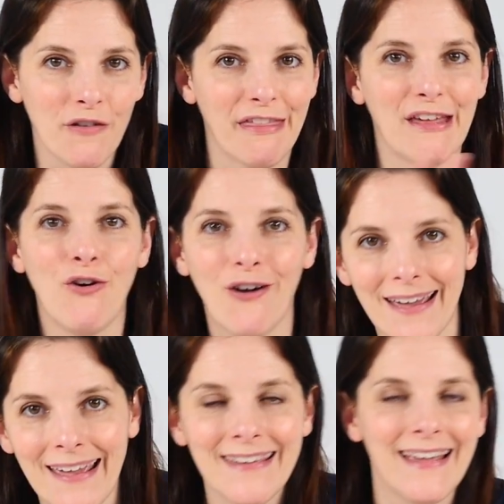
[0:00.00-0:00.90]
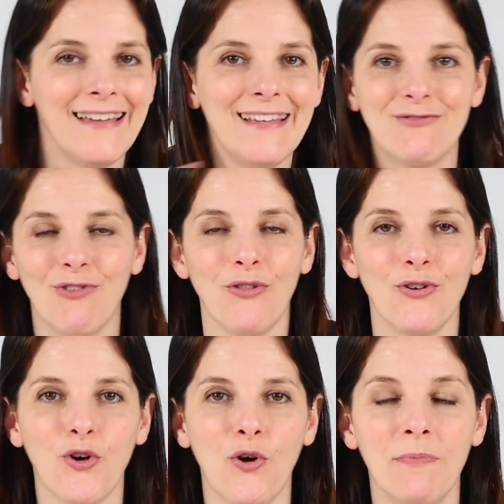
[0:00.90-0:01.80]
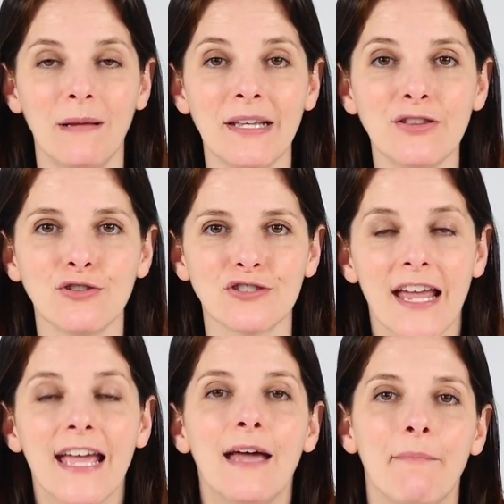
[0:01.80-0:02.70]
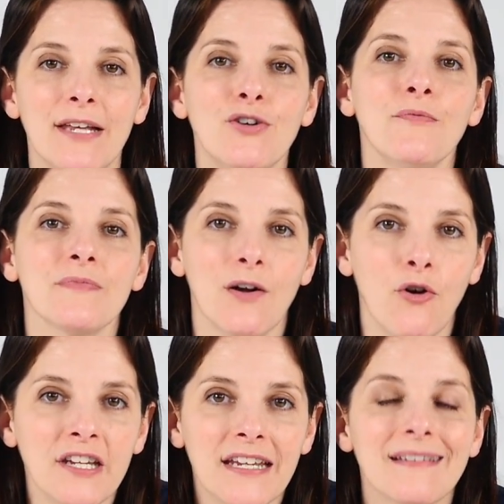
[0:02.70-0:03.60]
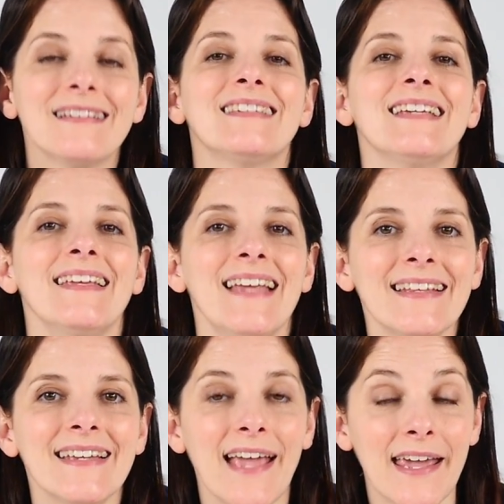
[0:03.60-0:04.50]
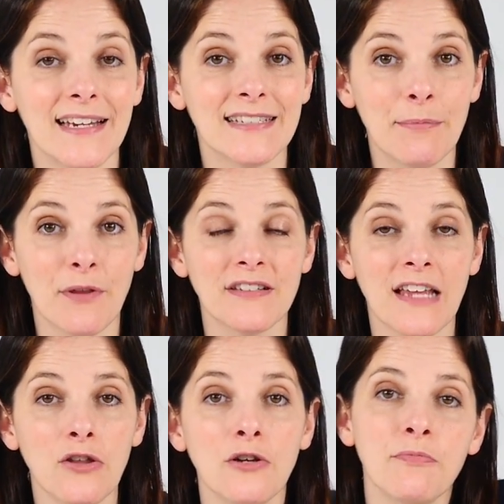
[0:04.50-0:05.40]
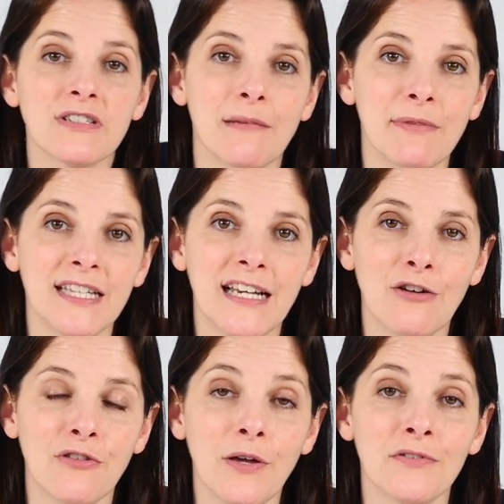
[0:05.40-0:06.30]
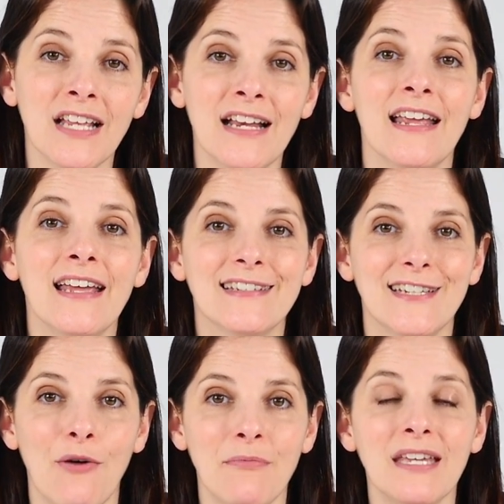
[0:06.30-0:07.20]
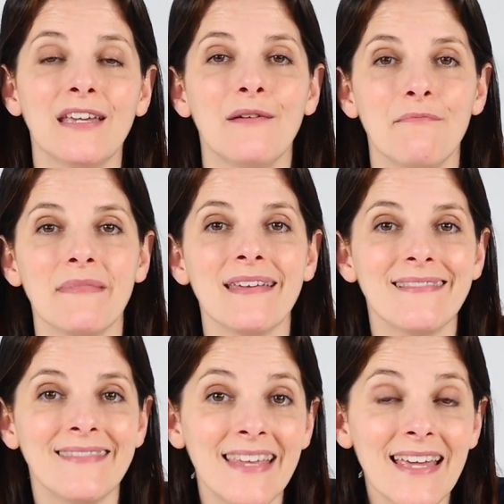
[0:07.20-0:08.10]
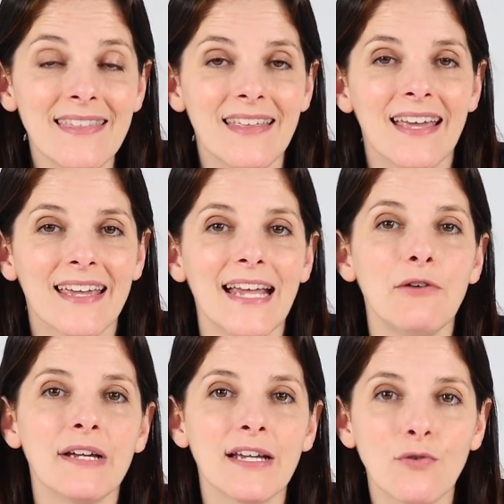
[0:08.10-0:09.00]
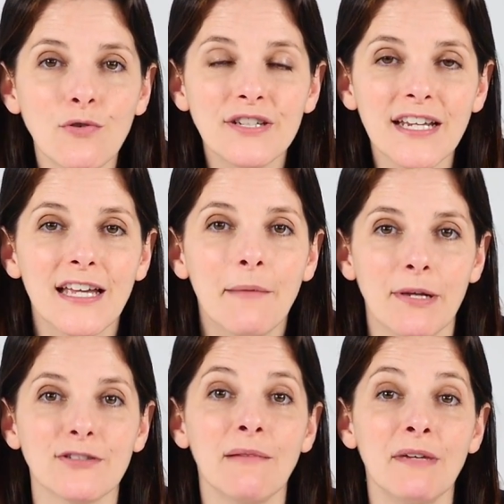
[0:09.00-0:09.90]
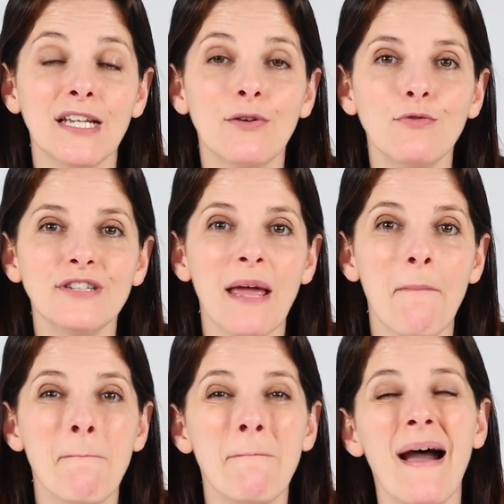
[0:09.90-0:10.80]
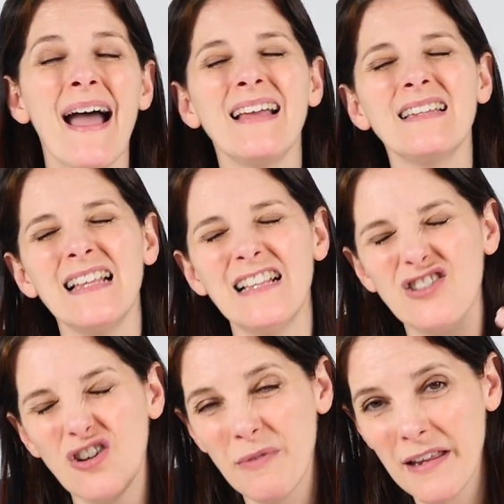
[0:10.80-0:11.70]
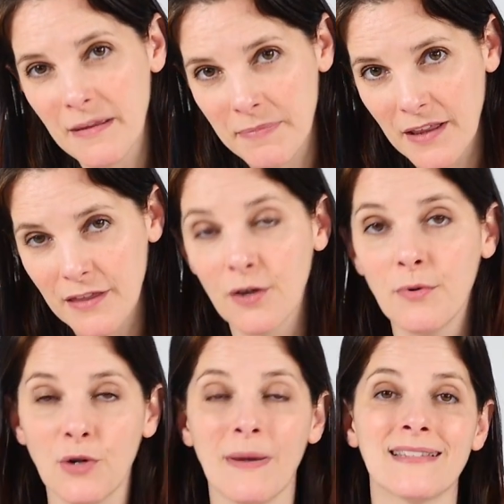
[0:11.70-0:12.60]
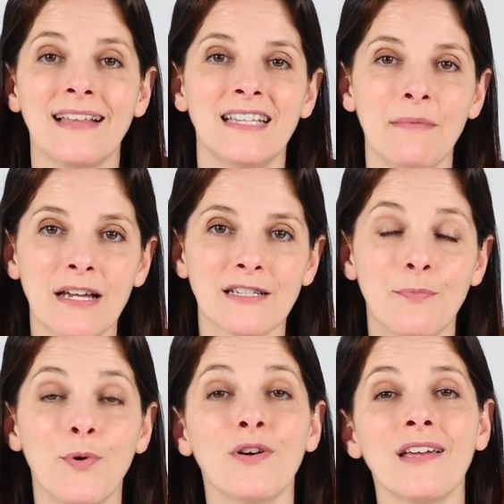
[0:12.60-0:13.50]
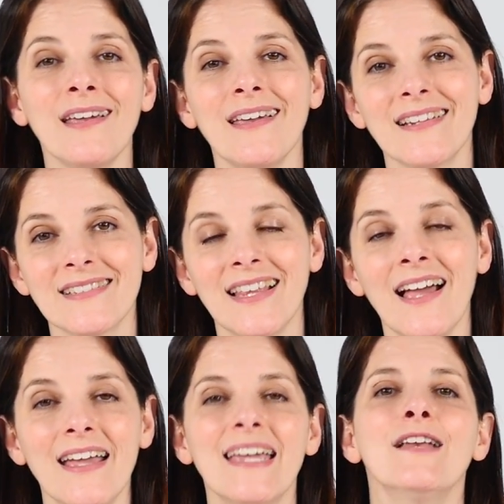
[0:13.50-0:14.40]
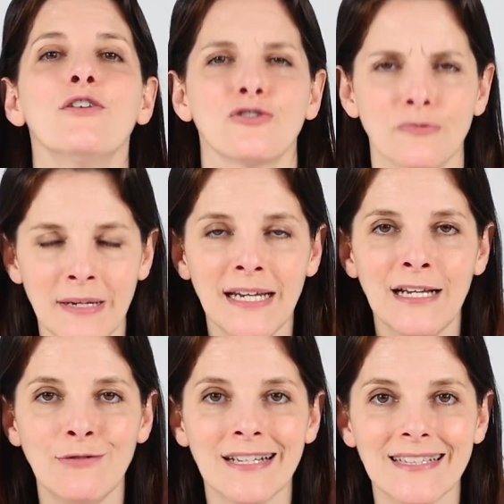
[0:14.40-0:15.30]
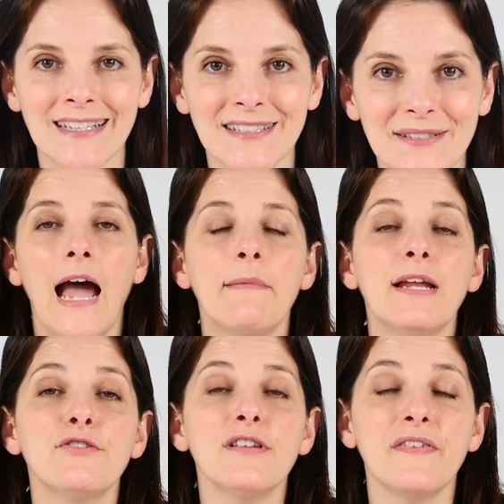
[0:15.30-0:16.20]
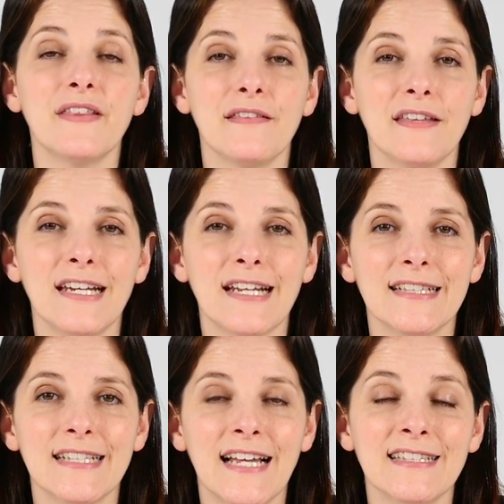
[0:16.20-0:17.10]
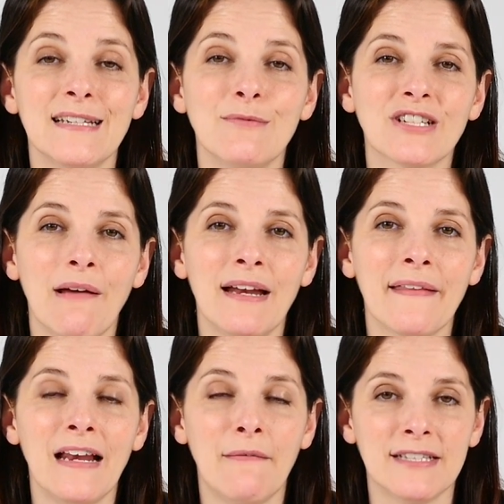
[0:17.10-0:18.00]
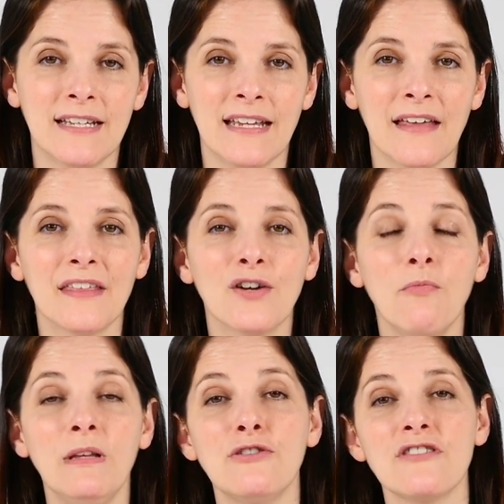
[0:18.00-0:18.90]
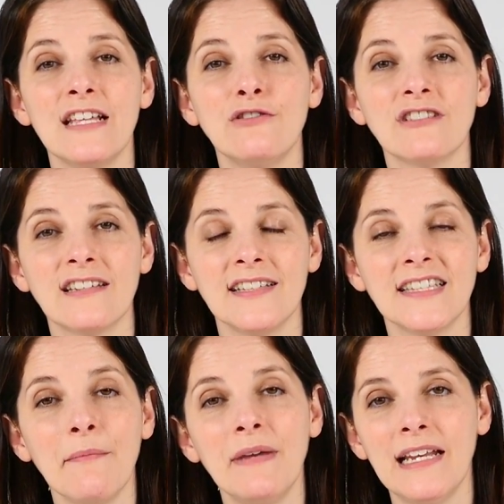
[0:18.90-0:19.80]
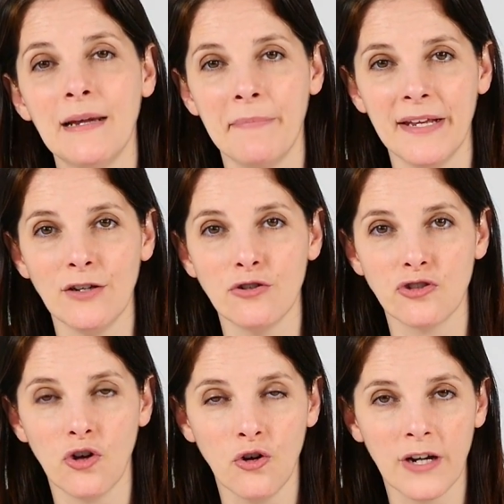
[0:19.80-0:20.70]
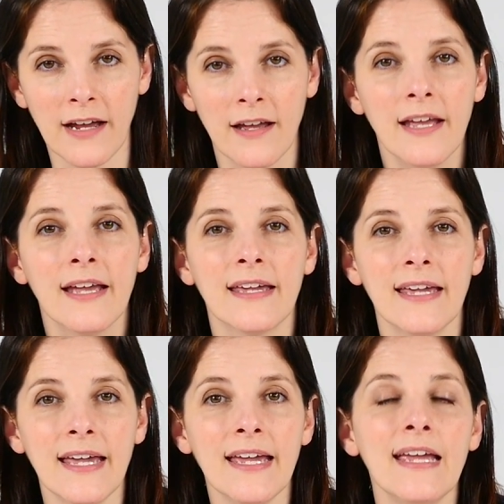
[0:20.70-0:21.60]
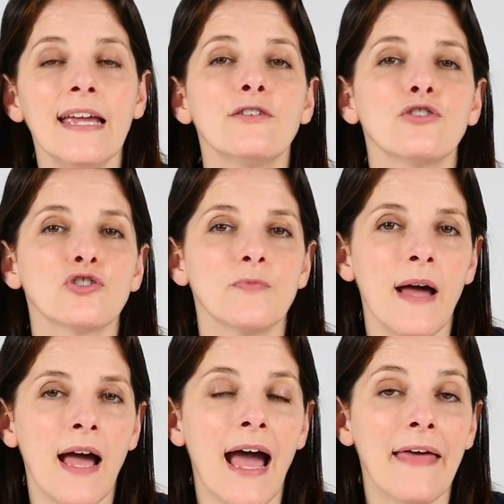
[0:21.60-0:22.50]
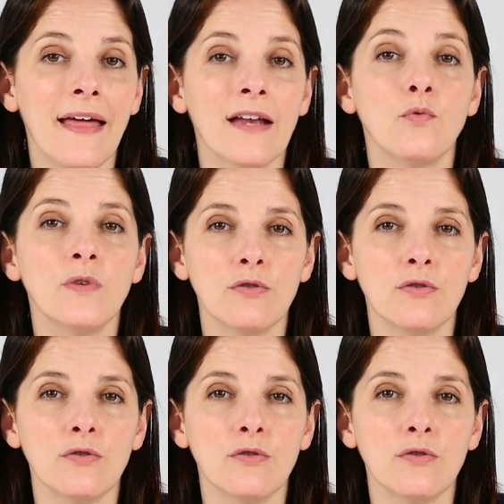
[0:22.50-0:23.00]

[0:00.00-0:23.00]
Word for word: con 5G y ahí todos los complementos. Pero, oye, si hay alguien que quiere ese procesador, pues siempre tiene la opción del Xiaomi mi 10 que lo incluye, pero también incluye más del doble de precio, bueno, bastante más, porque está en los 1000 euretes. Hablando de eficiencia energética, tenemos que hablar de la batería, 5260 mAh, que nos va a dar una